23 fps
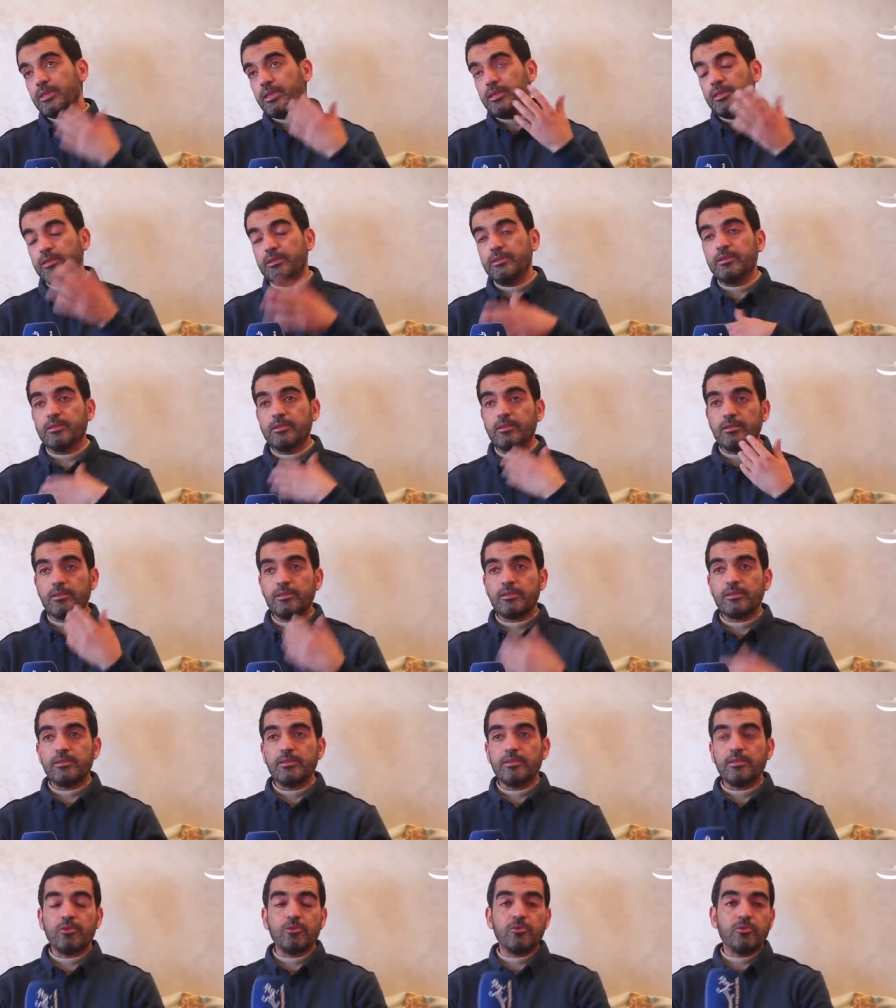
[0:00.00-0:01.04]
على ديك
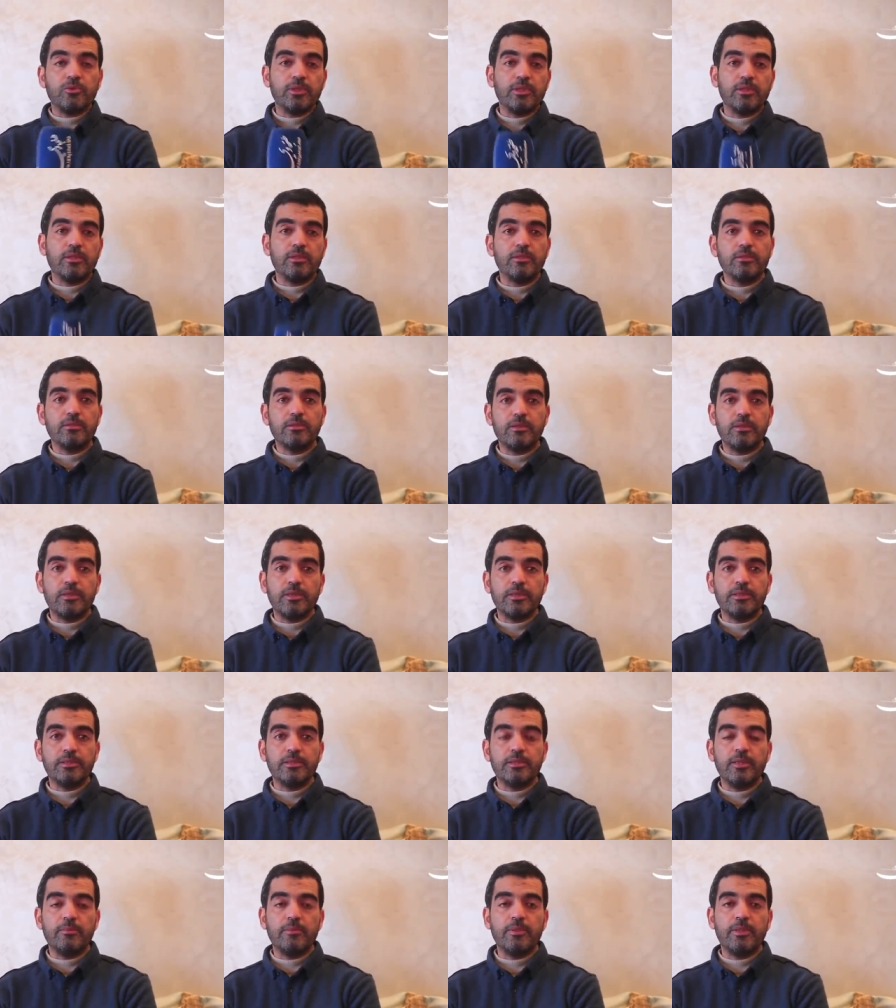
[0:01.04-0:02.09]
السيناريو ديال هادي
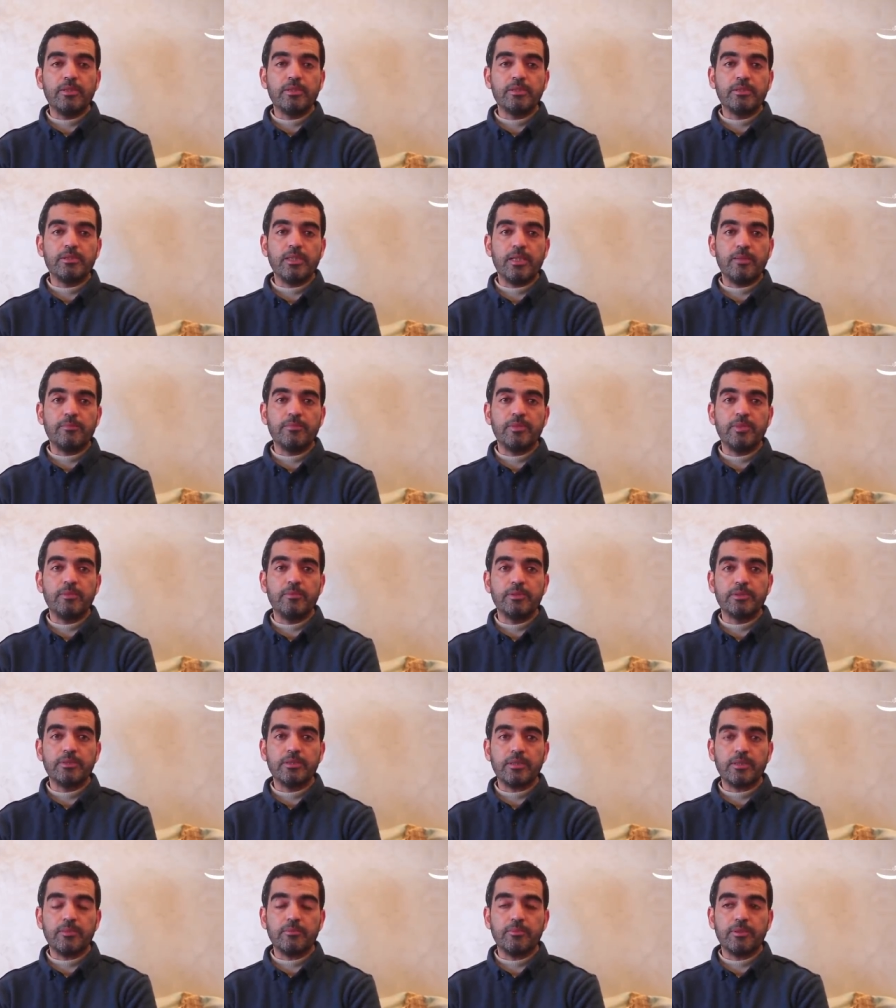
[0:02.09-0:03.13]
دابا شي عام دابا
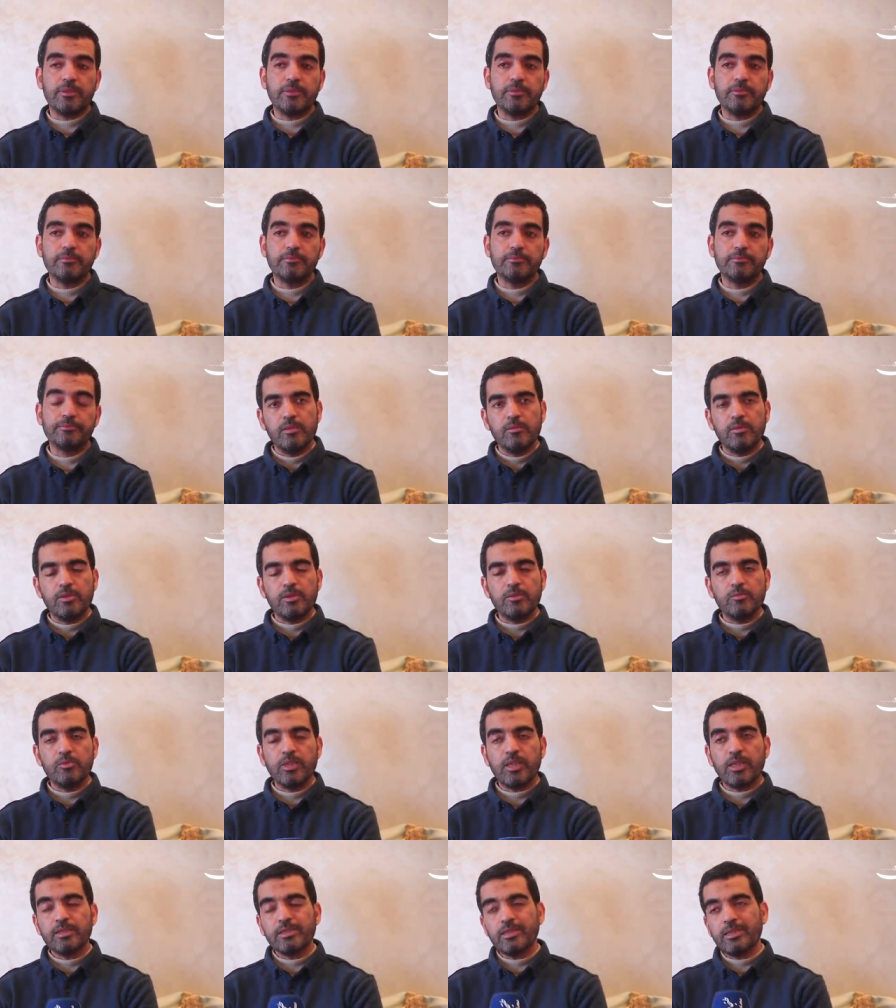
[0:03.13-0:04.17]
تقريبا كاش من
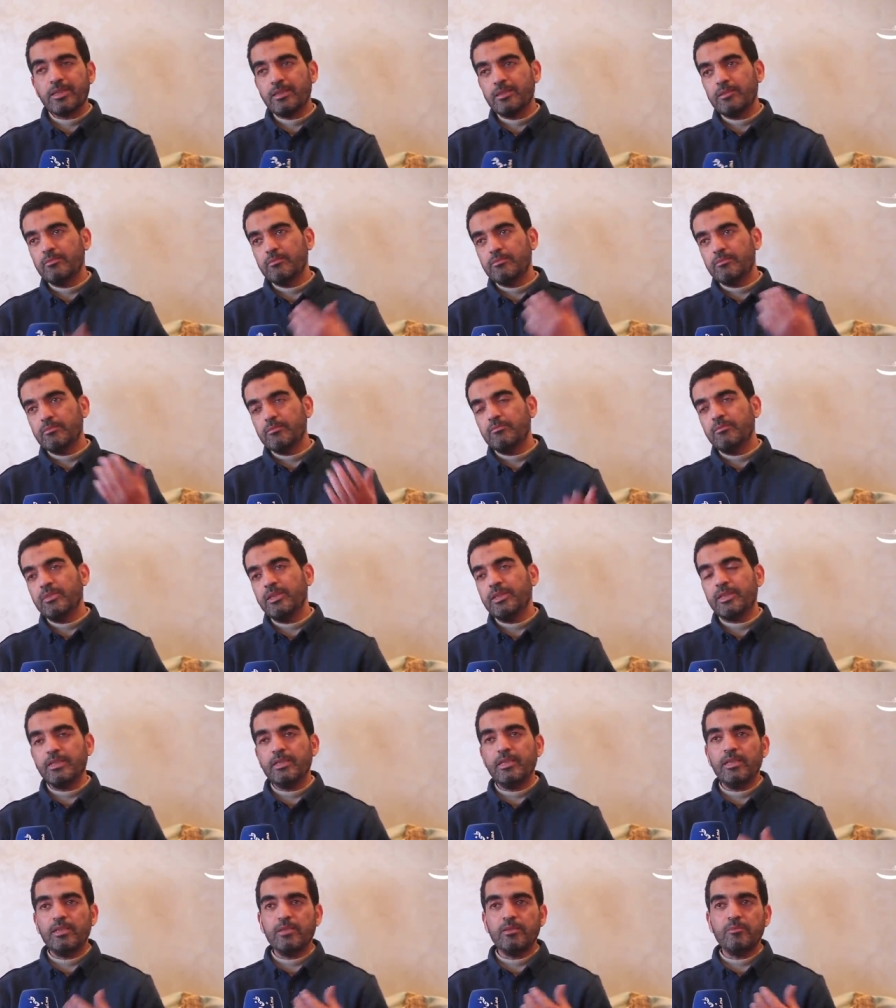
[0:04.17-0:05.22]
دقيقه غير ملي
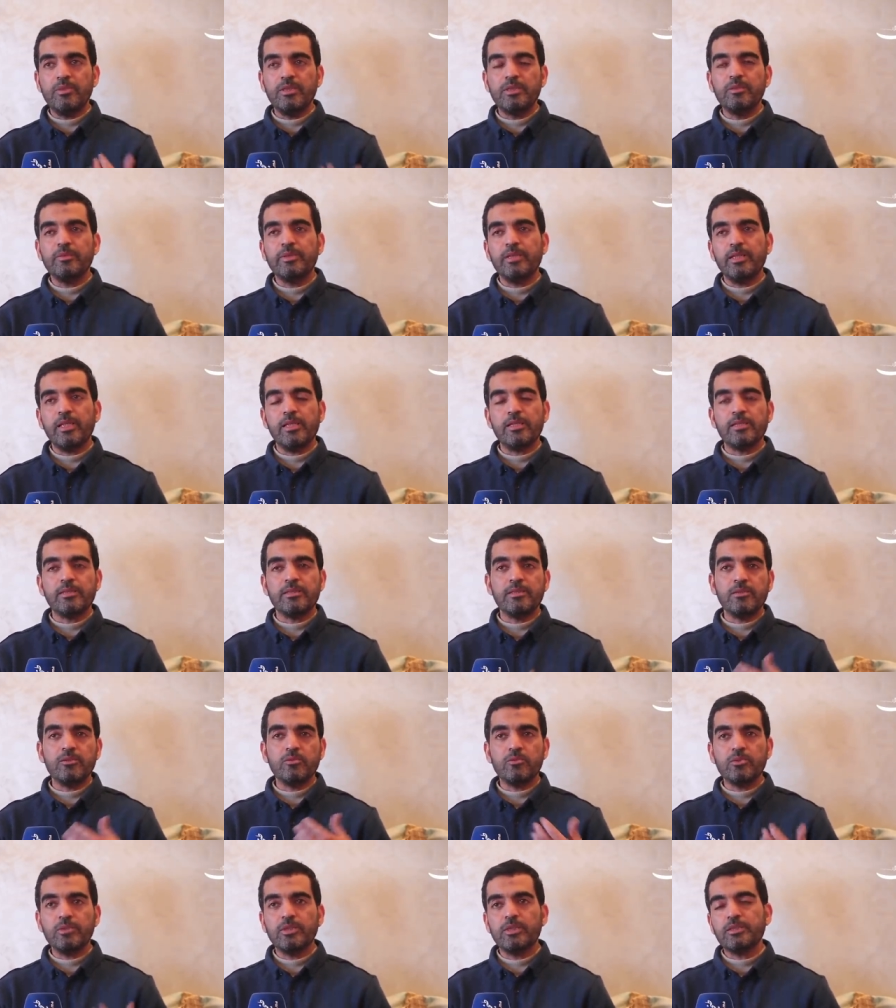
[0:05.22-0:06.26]
كي بنادم
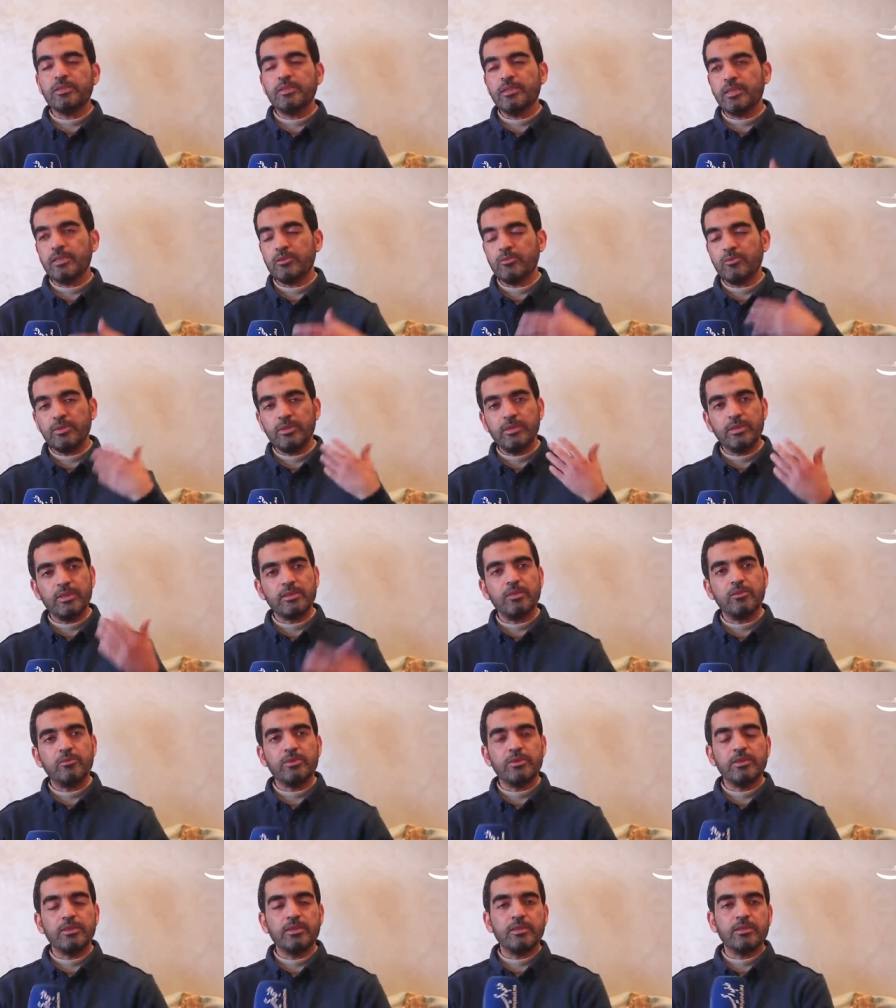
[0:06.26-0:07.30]
كيعزيك وداكشي كتعاود
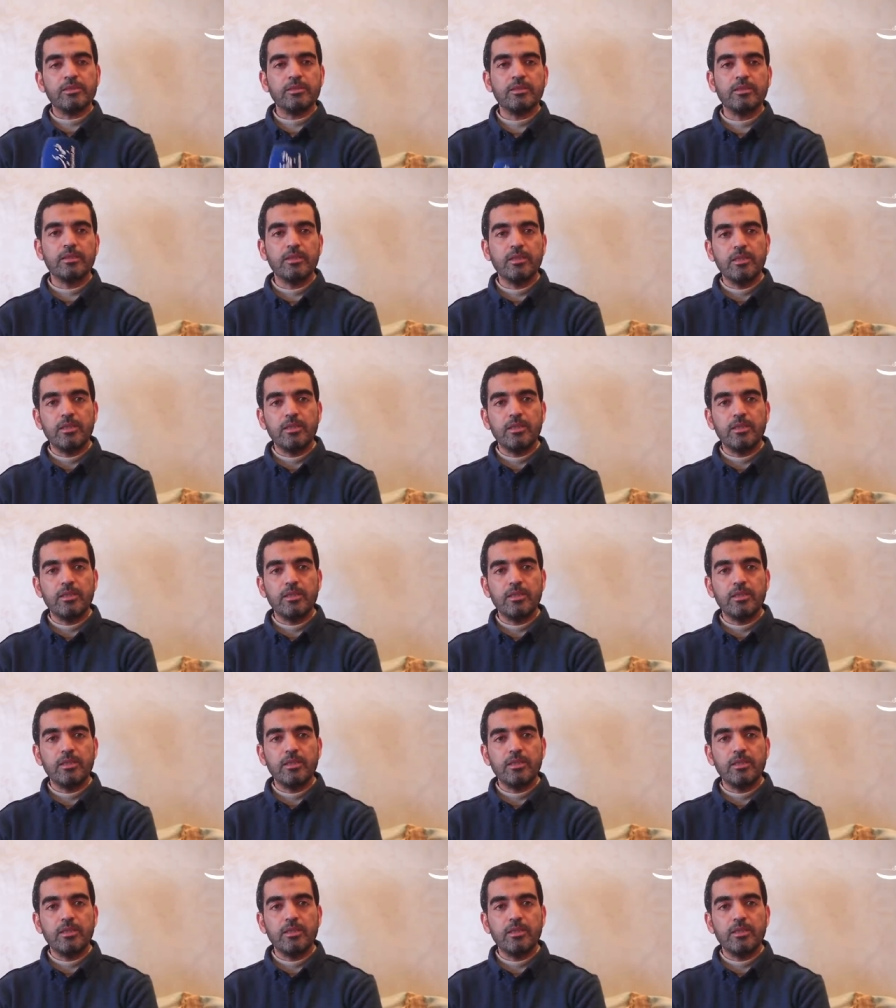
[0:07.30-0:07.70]
كتعاوتاني كت